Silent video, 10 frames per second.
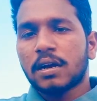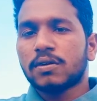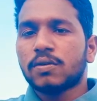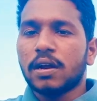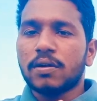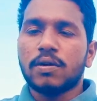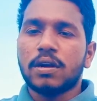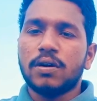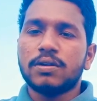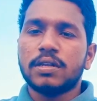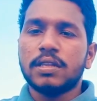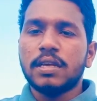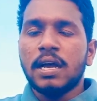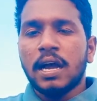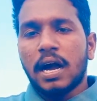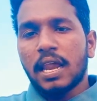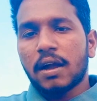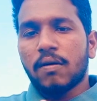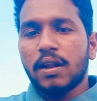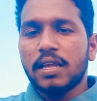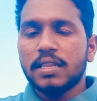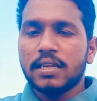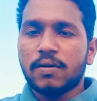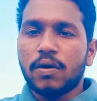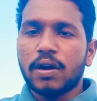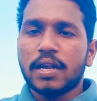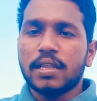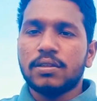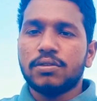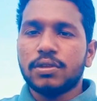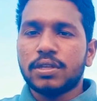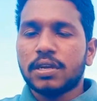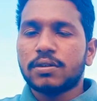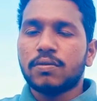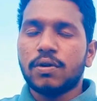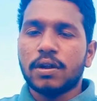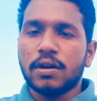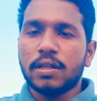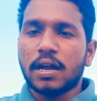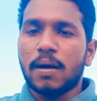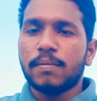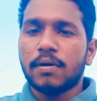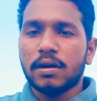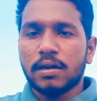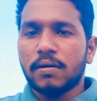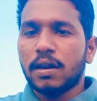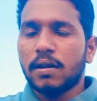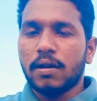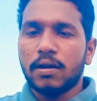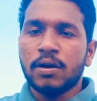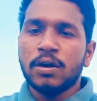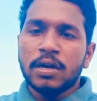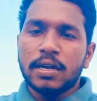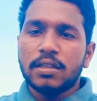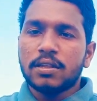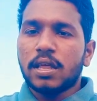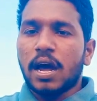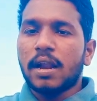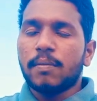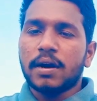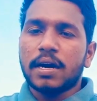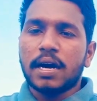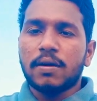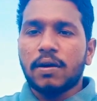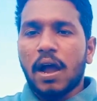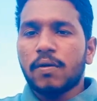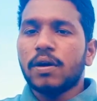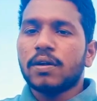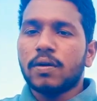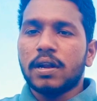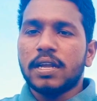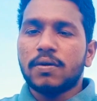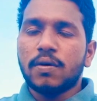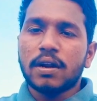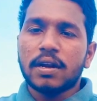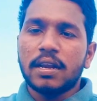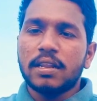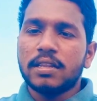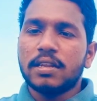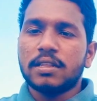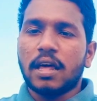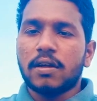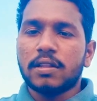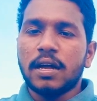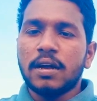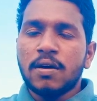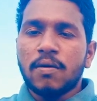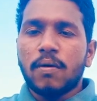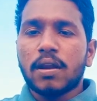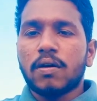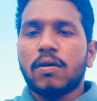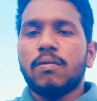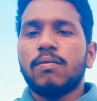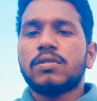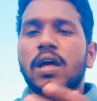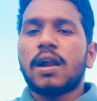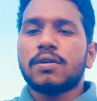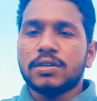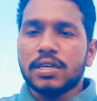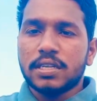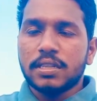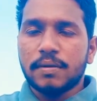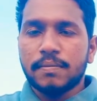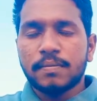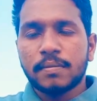కట్టుకోవడానికి గుడ్డ వచ్చింది అలాగే వాళ్ళు ఏంది కోరిక ఏదైతే ఉందో సెక్స్ కోరికలు కామ వాళ్ళ వాళ్ళు ఏదైతే ఆడమ్మ కలవడం ఆ కోరికలు ఉన్నాయి ఈ కోరికలన్నీ తీర్చిన తర్వాత వాళ్ళకు ఒక థాట్ వచ్చేసింది